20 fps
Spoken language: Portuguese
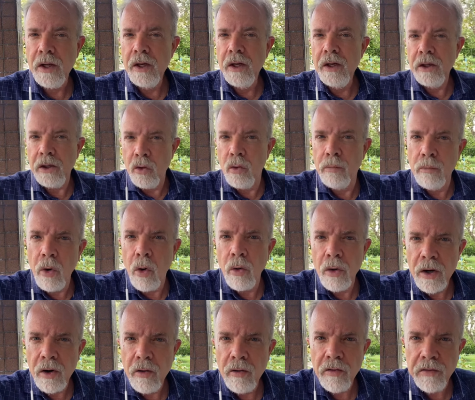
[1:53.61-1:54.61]
que o
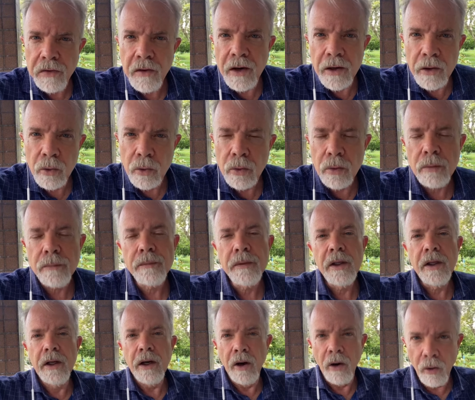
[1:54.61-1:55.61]
Mourão falou?
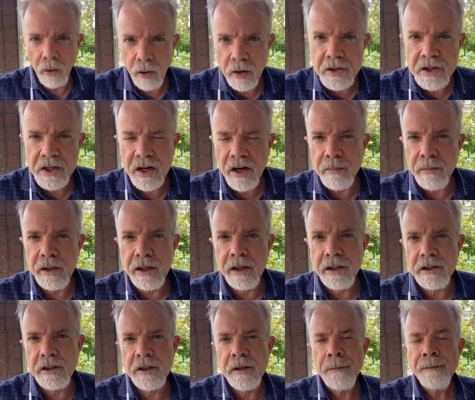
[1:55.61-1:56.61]

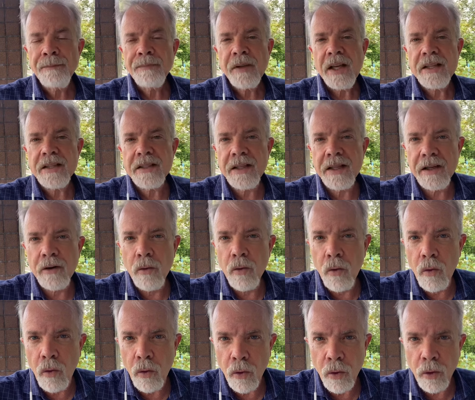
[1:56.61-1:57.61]
Logicamente, serão
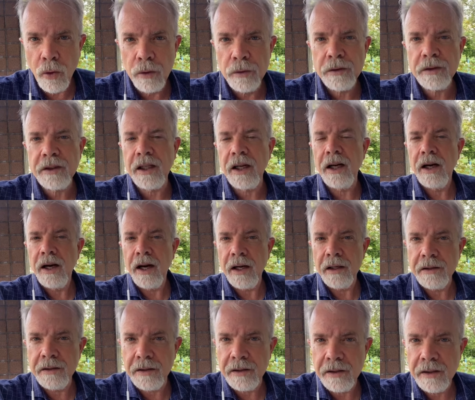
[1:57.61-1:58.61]
contra
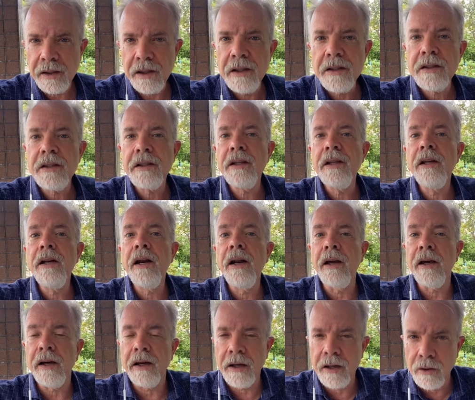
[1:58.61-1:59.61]
aqueles que
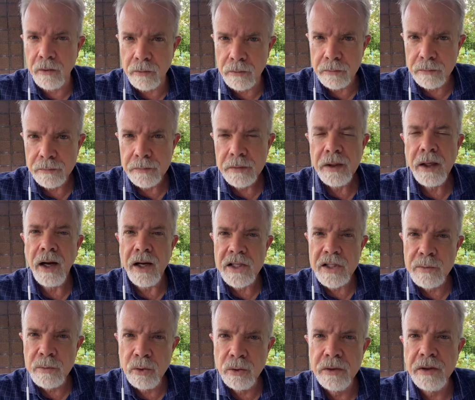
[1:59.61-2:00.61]
negam as
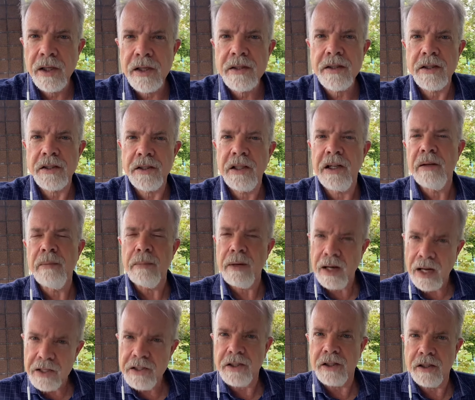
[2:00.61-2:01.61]
mudanças
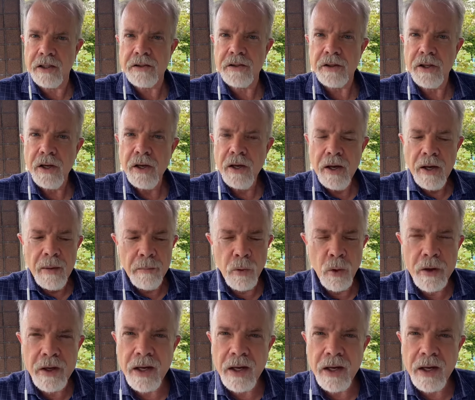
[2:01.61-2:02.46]
climáticas, porque